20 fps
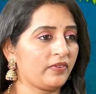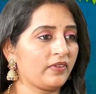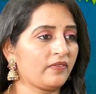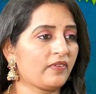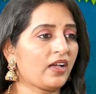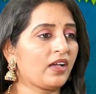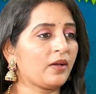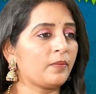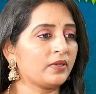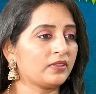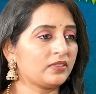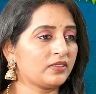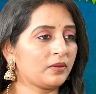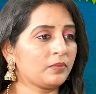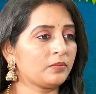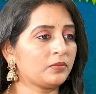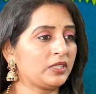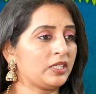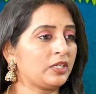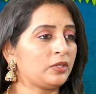వివాహ
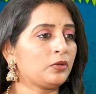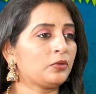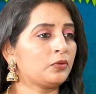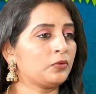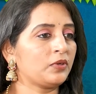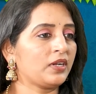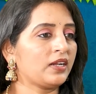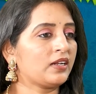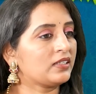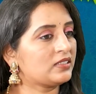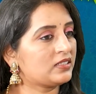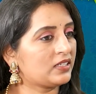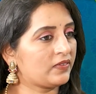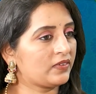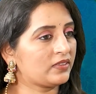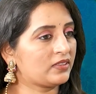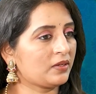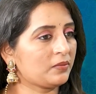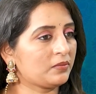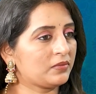బంధం నిండు నూరేళ్ల
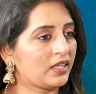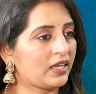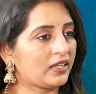జీవితం